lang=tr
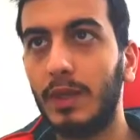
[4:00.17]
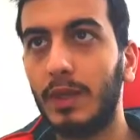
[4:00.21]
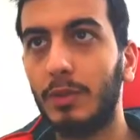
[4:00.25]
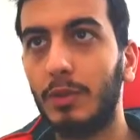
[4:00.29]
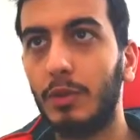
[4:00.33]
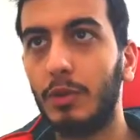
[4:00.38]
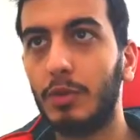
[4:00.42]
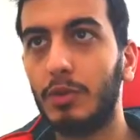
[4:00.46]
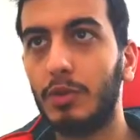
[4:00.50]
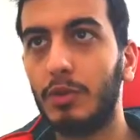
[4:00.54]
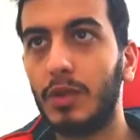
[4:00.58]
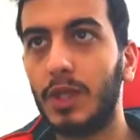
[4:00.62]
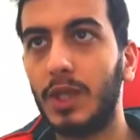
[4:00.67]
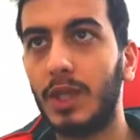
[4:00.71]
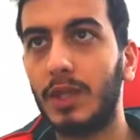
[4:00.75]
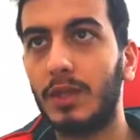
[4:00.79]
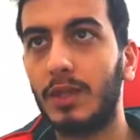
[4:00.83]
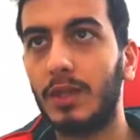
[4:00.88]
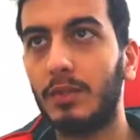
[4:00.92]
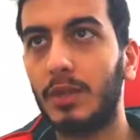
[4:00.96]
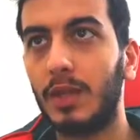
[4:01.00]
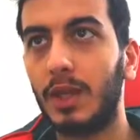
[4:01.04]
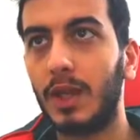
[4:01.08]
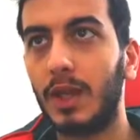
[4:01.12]
biliyorsunuz ki
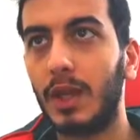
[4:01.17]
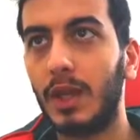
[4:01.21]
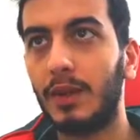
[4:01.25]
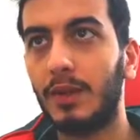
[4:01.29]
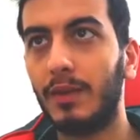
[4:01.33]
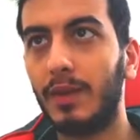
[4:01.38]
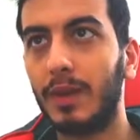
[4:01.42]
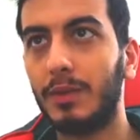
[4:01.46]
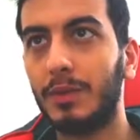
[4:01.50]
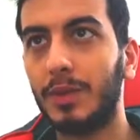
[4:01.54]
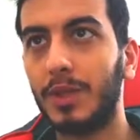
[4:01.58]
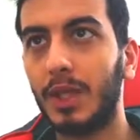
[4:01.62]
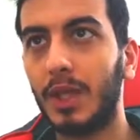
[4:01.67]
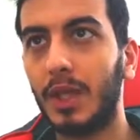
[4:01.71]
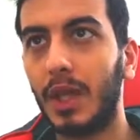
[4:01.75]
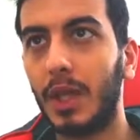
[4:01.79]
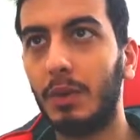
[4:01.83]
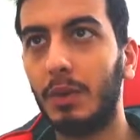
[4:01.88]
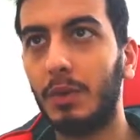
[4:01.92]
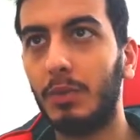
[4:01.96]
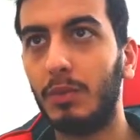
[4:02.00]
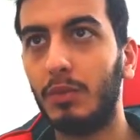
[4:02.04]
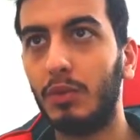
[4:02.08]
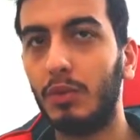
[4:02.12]
yatırımlara ara vermiştik
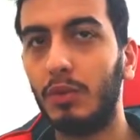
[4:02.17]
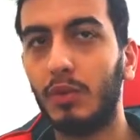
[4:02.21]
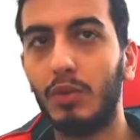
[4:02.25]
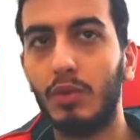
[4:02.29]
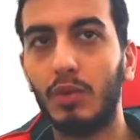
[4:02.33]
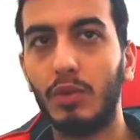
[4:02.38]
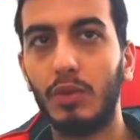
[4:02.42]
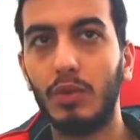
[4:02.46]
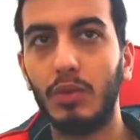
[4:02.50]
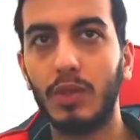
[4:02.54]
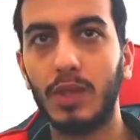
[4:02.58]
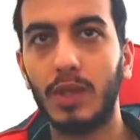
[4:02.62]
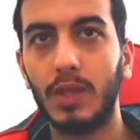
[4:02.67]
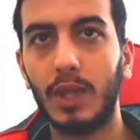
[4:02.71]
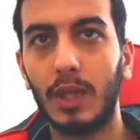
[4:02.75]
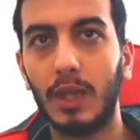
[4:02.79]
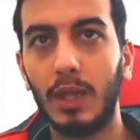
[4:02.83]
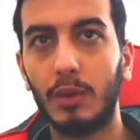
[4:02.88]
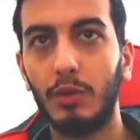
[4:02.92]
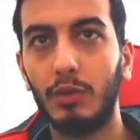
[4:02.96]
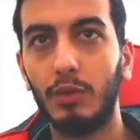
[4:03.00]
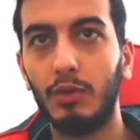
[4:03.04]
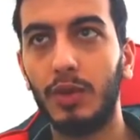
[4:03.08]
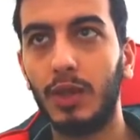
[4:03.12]
ama bu
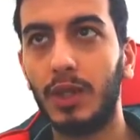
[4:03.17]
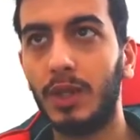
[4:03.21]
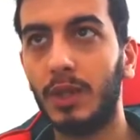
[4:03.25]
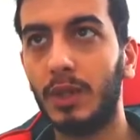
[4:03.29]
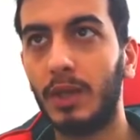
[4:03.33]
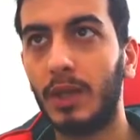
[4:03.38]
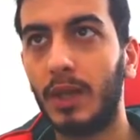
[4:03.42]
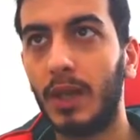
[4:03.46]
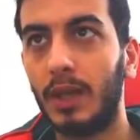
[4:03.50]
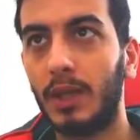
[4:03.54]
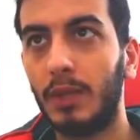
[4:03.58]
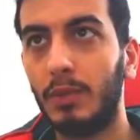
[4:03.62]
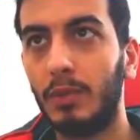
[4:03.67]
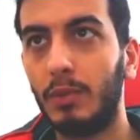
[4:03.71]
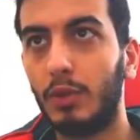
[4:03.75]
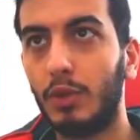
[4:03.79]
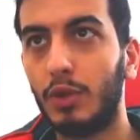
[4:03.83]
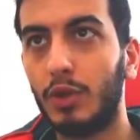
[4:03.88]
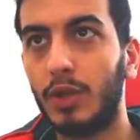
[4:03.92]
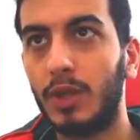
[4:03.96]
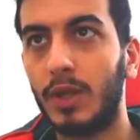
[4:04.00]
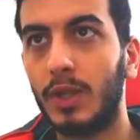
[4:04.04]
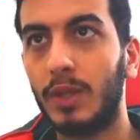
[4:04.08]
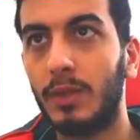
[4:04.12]
salak ülkenin kendi
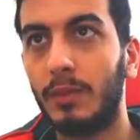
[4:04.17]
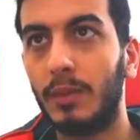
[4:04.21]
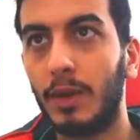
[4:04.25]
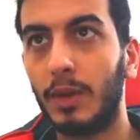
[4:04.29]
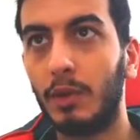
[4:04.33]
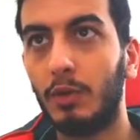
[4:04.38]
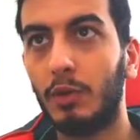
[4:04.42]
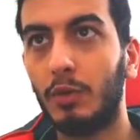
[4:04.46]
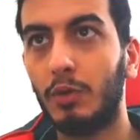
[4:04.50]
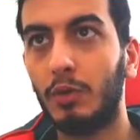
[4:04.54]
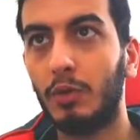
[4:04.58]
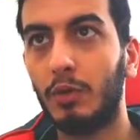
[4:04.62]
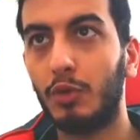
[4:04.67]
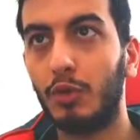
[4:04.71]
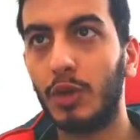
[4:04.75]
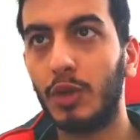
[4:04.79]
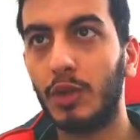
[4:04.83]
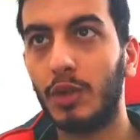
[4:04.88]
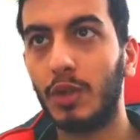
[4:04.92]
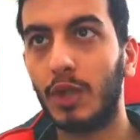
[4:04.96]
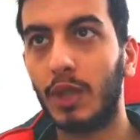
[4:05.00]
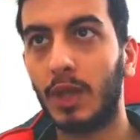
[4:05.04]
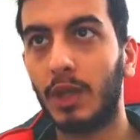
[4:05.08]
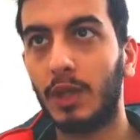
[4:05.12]
borçlarını ben onu
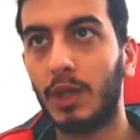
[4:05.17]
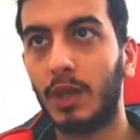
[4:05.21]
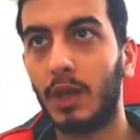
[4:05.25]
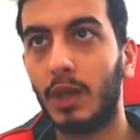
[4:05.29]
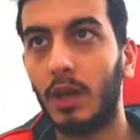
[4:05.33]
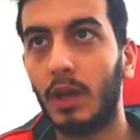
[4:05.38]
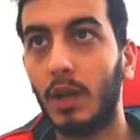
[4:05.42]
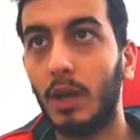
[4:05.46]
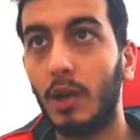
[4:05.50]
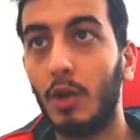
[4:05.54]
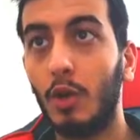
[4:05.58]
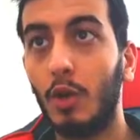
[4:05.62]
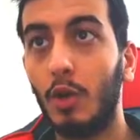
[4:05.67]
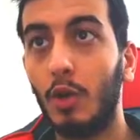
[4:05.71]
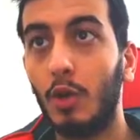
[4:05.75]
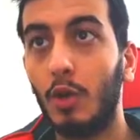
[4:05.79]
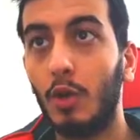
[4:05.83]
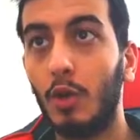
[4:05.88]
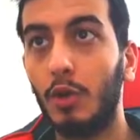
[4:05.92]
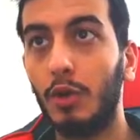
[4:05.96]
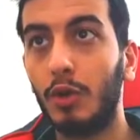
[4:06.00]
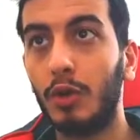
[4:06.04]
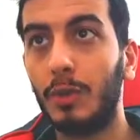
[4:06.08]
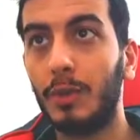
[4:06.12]
yutuncaya kadar
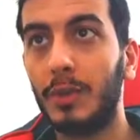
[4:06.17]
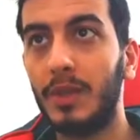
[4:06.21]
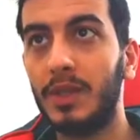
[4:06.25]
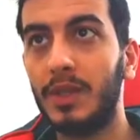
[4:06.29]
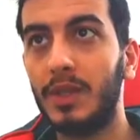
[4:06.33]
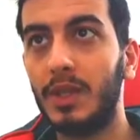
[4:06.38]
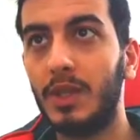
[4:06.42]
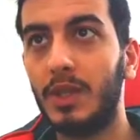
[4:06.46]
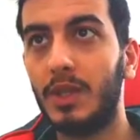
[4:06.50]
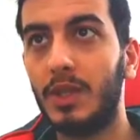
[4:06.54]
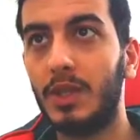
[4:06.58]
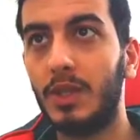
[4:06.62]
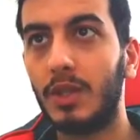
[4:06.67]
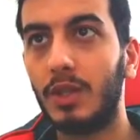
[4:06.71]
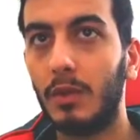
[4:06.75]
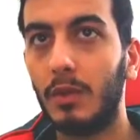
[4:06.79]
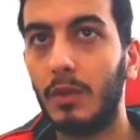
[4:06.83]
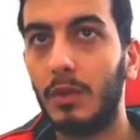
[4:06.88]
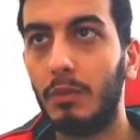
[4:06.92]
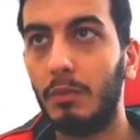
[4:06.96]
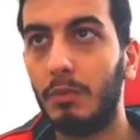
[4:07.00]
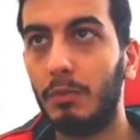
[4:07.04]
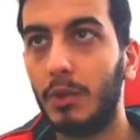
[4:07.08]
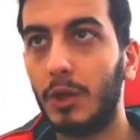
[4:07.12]
ödemesi için
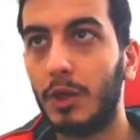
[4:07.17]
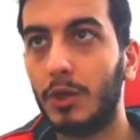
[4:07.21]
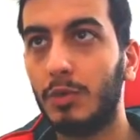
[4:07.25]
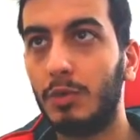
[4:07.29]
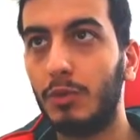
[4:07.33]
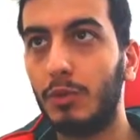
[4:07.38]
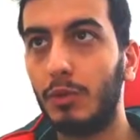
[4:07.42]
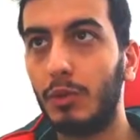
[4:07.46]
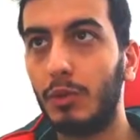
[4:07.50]
mecburi